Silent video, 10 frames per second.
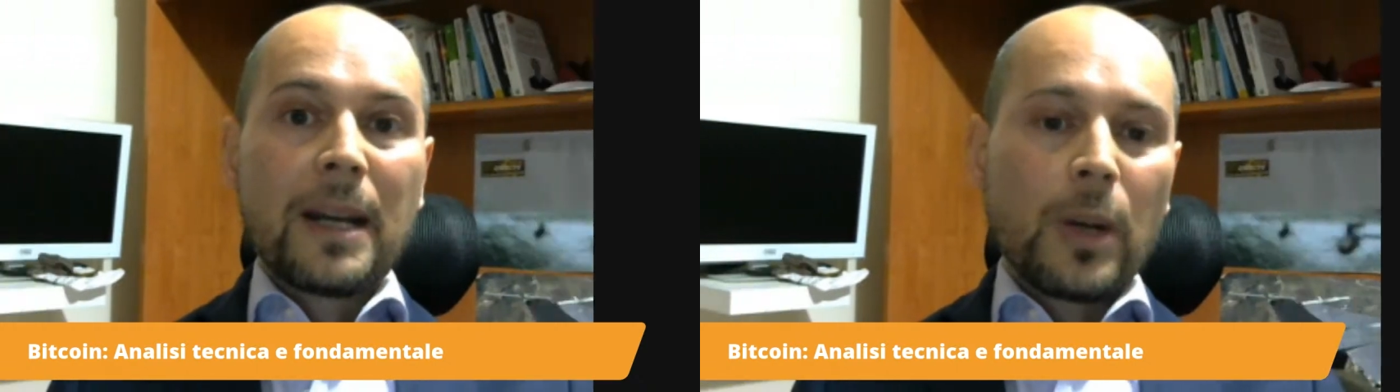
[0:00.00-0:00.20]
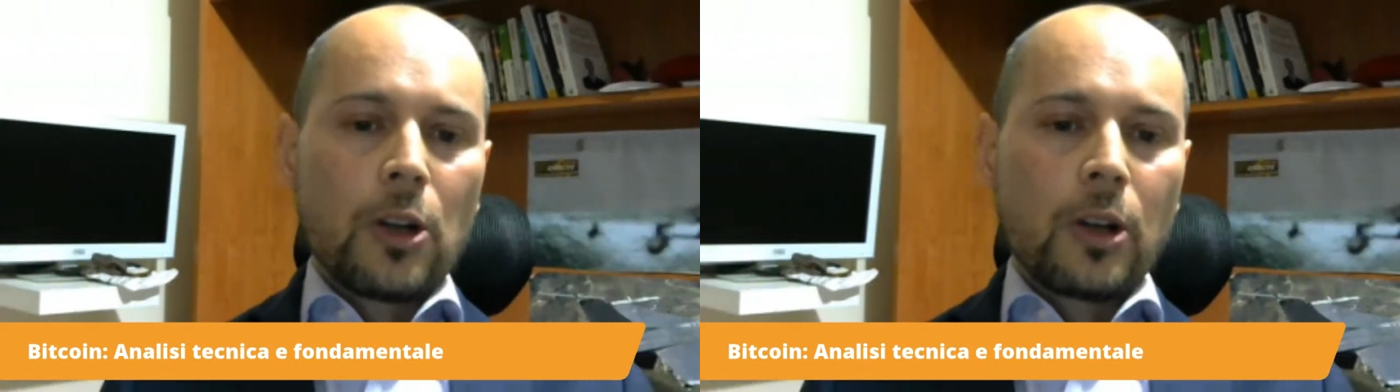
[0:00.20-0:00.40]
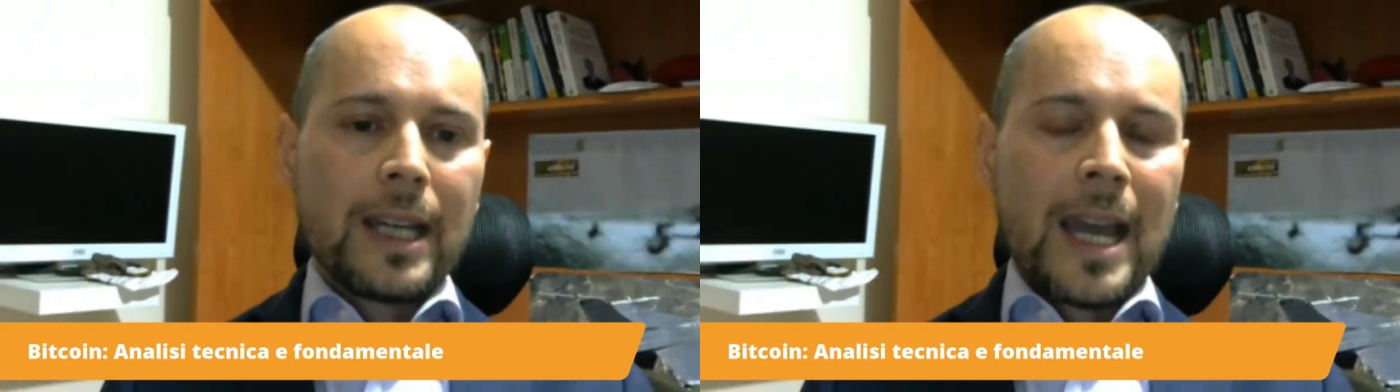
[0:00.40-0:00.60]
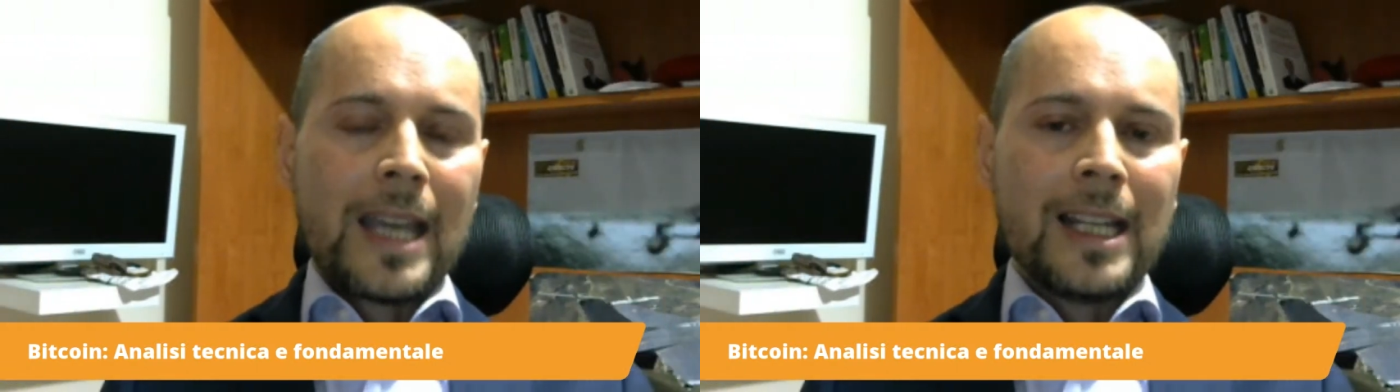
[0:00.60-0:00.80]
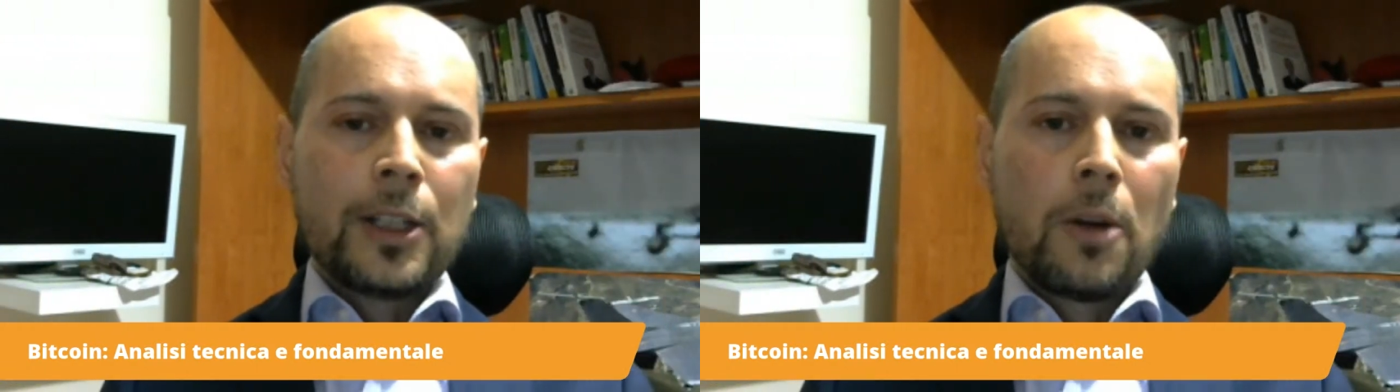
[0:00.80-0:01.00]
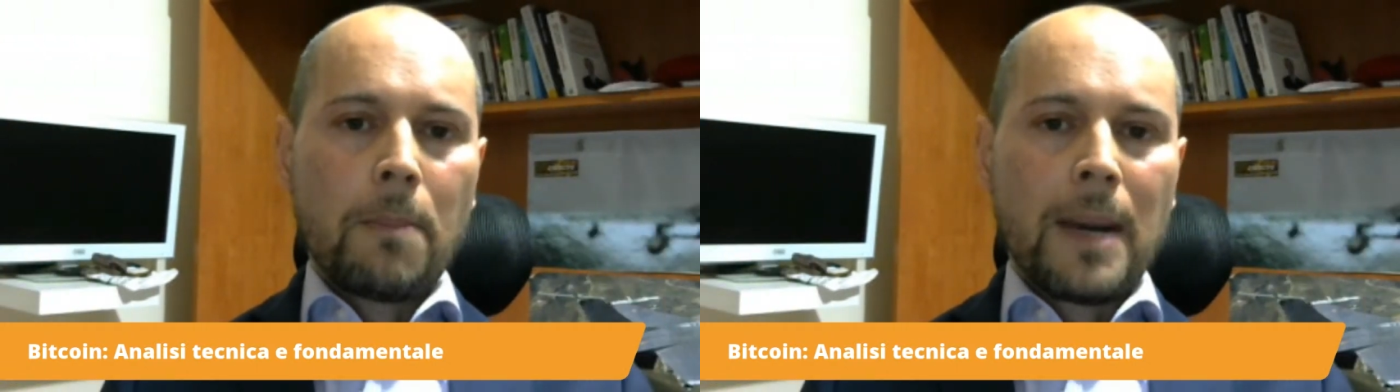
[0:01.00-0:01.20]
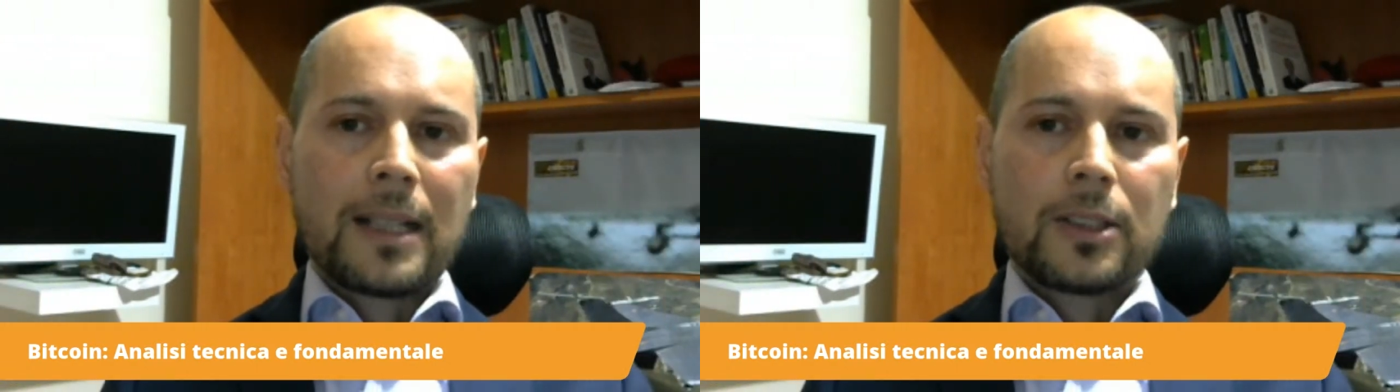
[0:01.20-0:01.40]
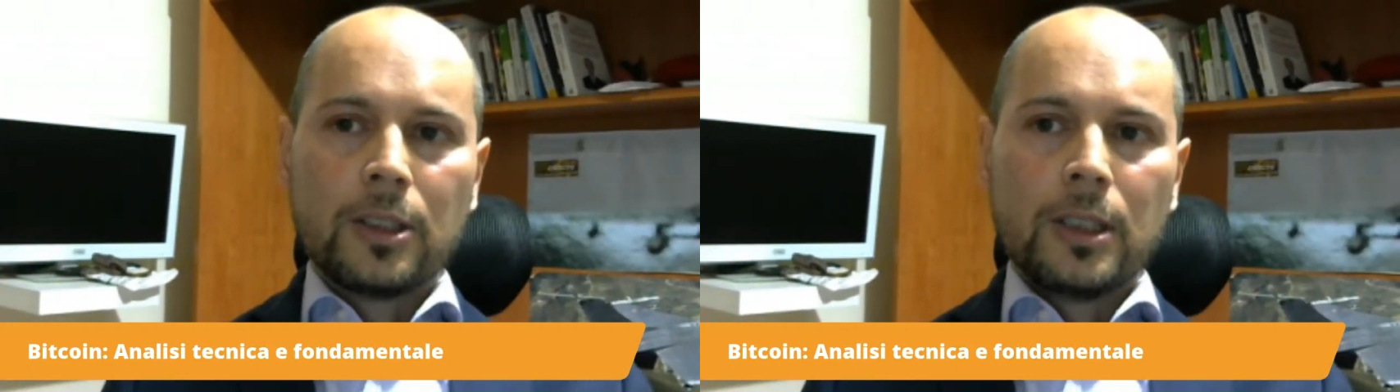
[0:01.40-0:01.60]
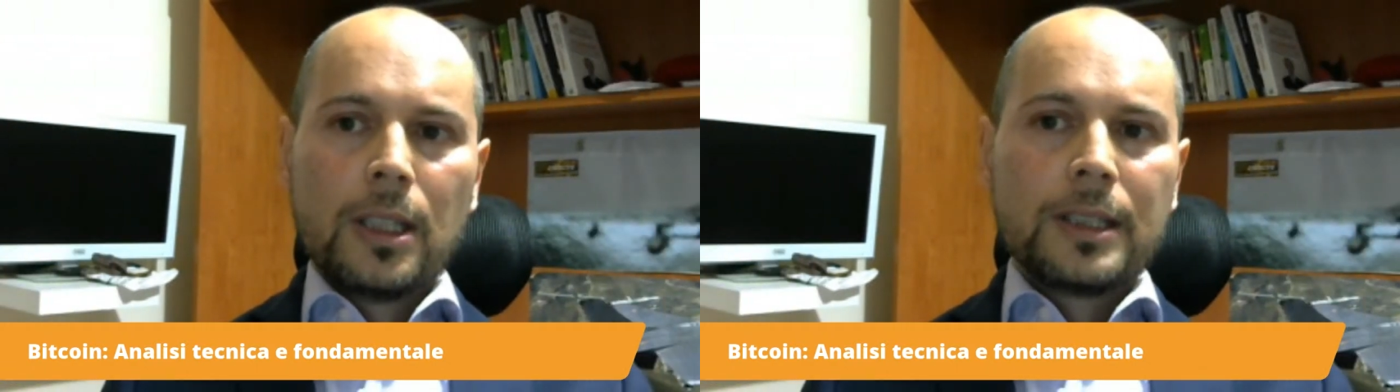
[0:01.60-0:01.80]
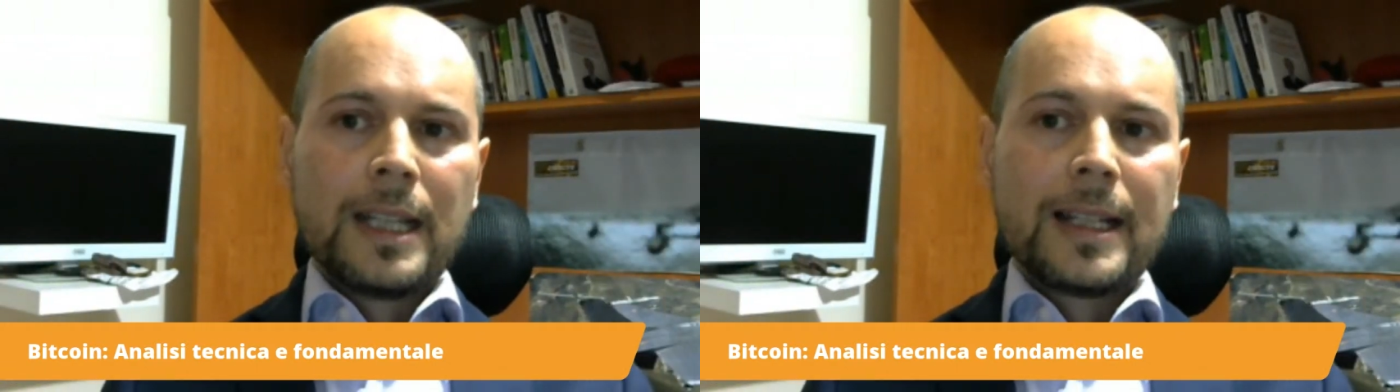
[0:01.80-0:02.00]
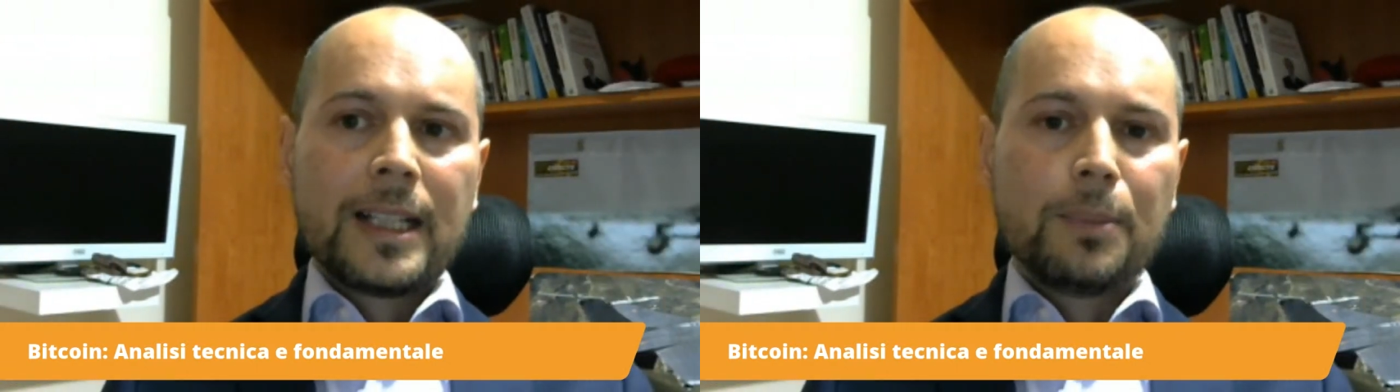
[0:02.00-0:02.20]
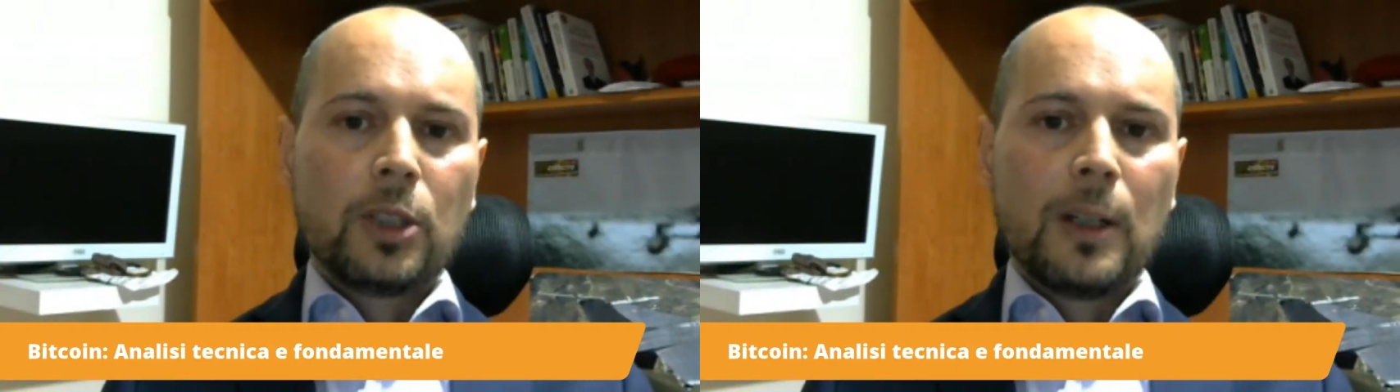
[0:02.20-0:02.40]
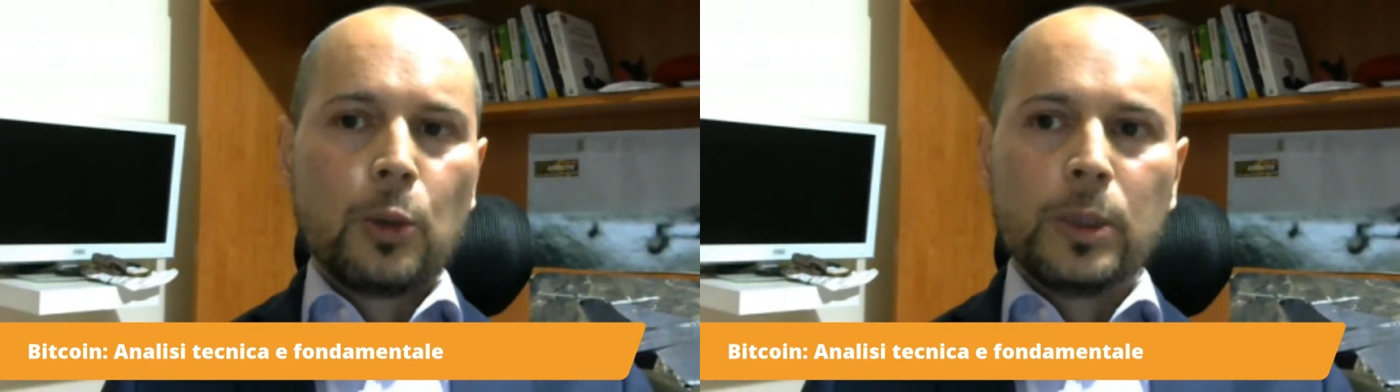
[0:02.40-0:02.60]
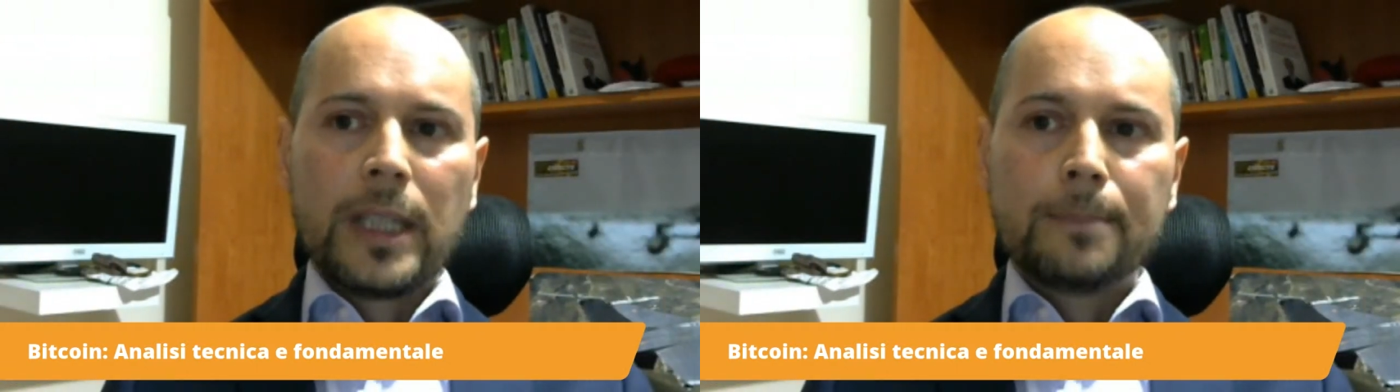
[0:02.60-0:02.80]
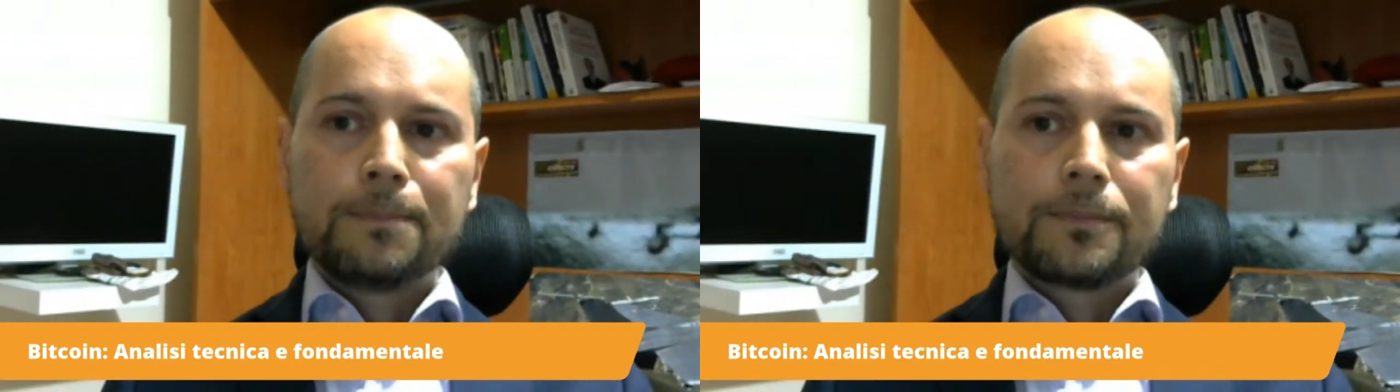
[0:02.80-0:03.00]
per quello che è il comparto delle criptovalute.